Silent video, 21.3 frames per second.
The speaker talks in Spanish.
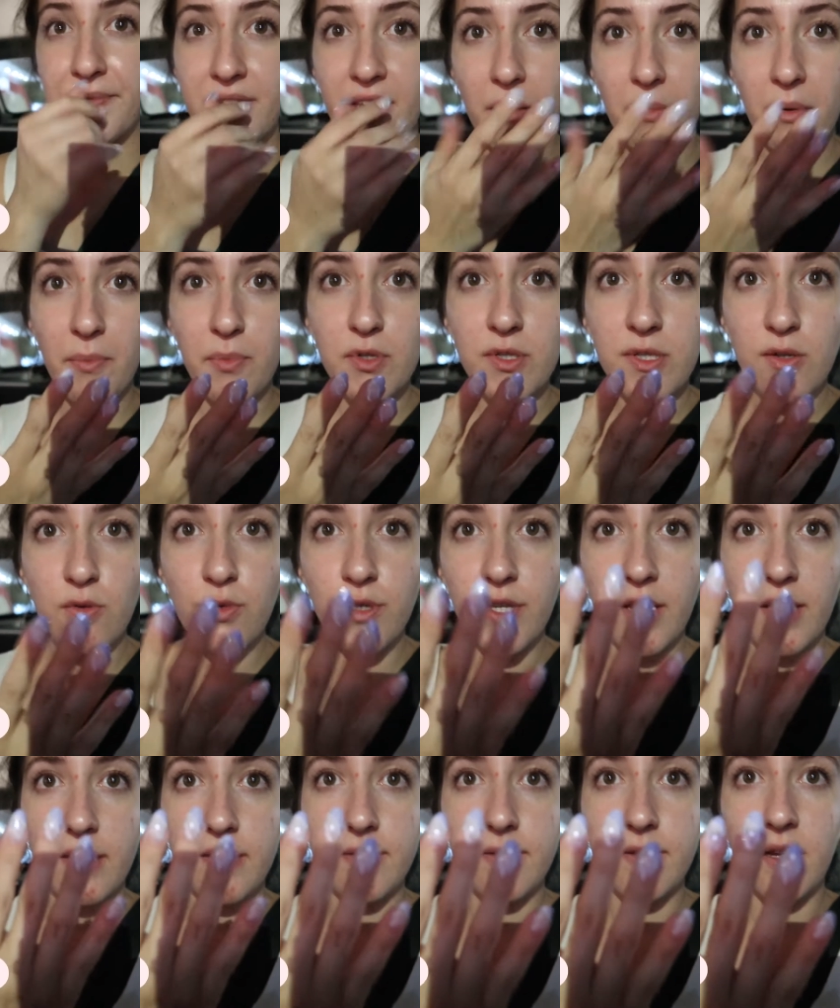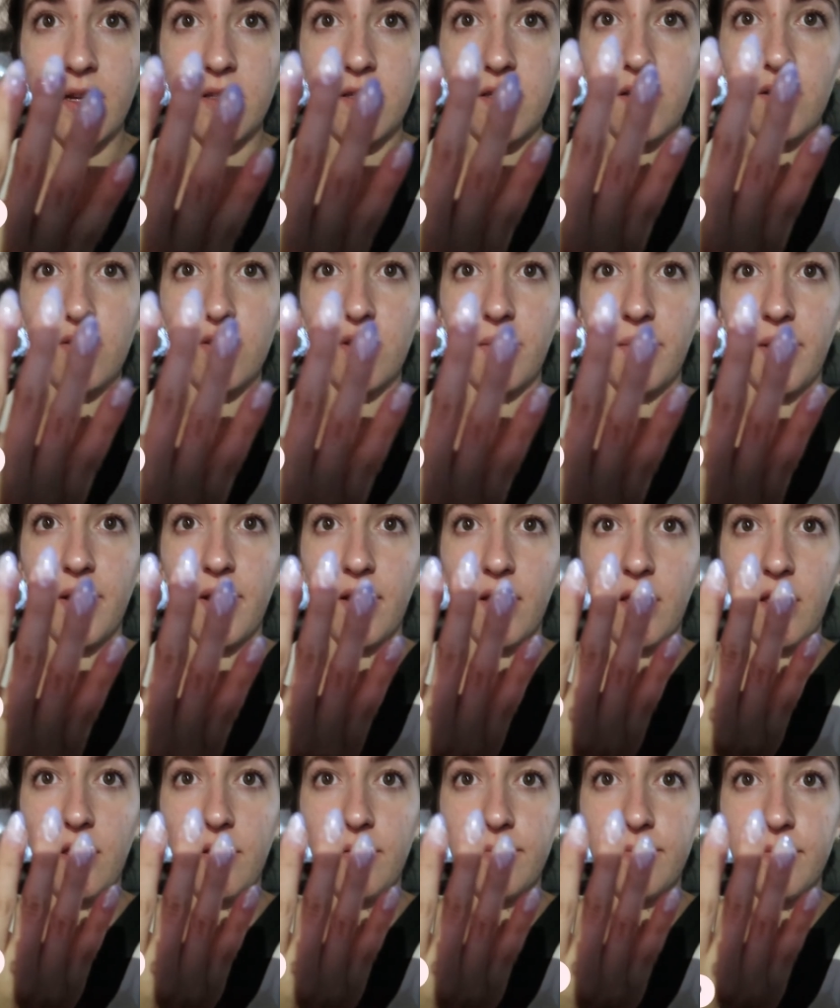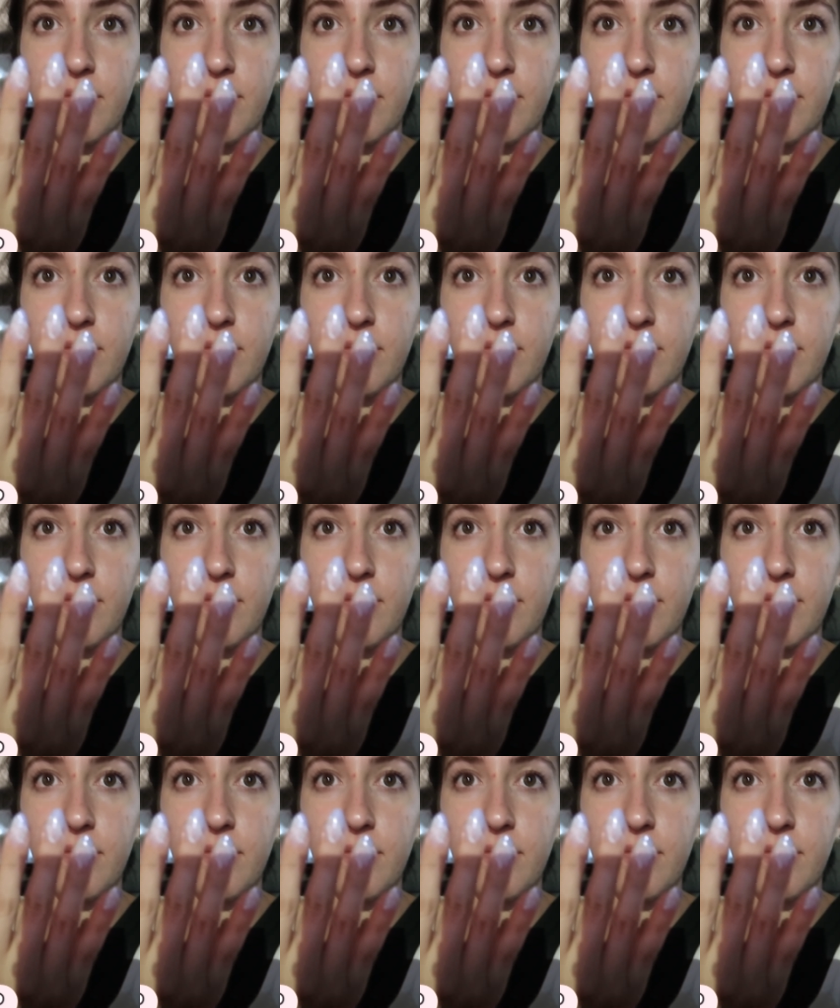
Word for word: Ya me puse uñas. Casi no se ven aquí.